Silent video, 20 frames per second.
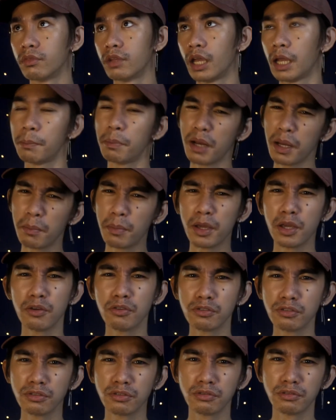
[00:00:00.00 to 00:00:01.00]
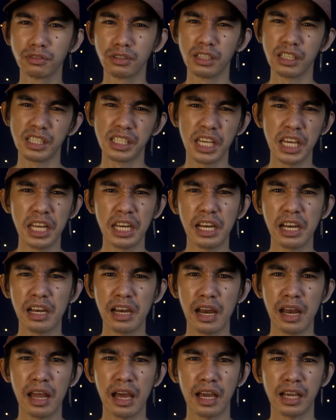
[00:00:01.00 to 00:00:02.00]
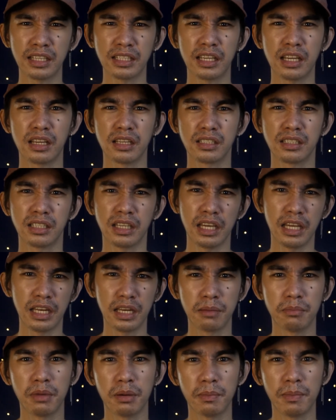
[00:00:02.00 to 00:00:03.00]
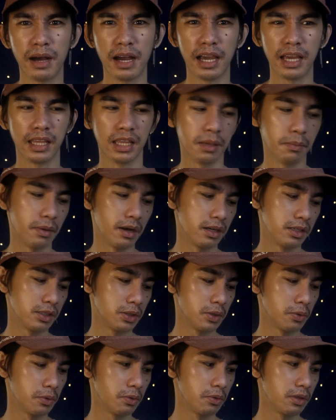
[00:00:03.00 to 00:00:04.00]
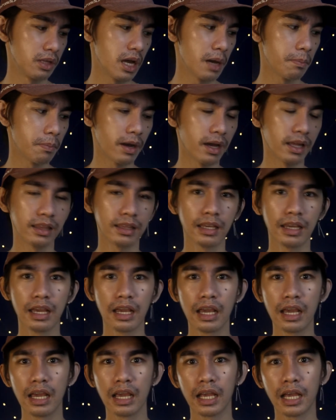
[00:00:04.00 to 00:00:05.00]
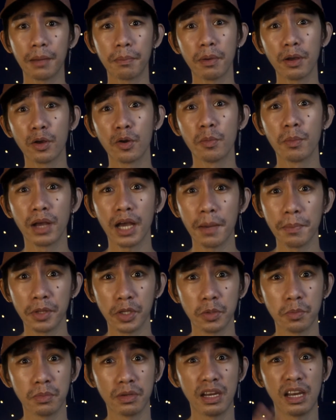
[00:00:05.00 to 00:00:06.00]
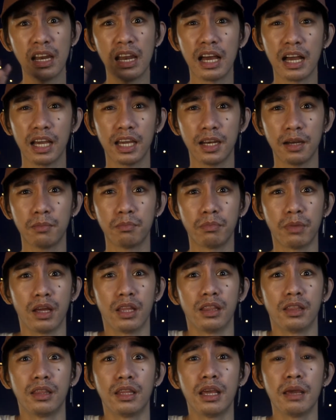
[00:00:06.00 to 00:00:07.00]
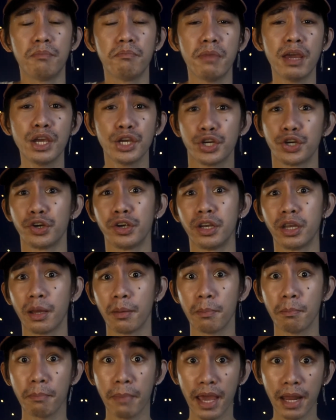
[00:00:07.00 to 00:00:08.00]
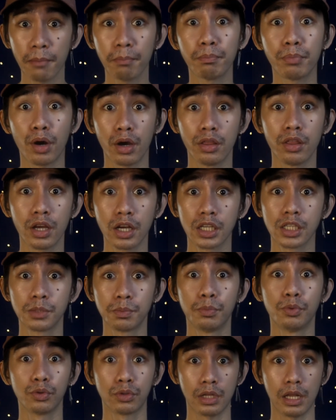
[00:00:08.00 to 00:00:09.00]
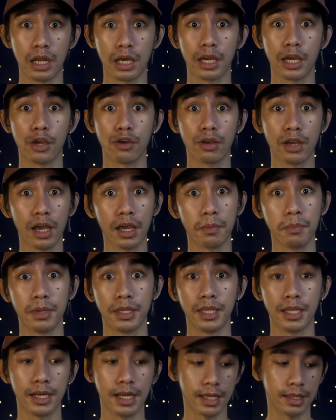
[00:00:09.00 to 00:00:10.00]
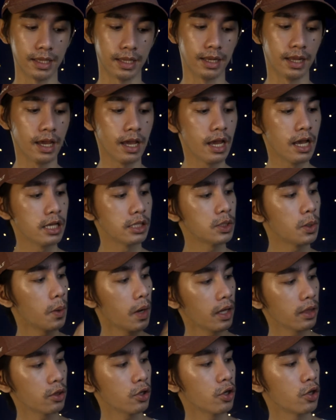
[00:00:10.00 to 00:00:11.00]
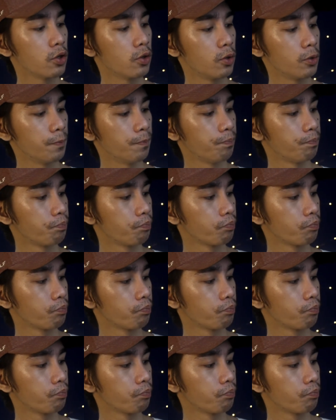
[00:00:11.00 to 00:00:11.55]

Iba naman yung skin ng lalaki sa skin ng babae, 'di ba? So dapat kapag gumagamit yung lalaki ng band, make sure na men products po talaga yung gagamitin natin. So, ito yung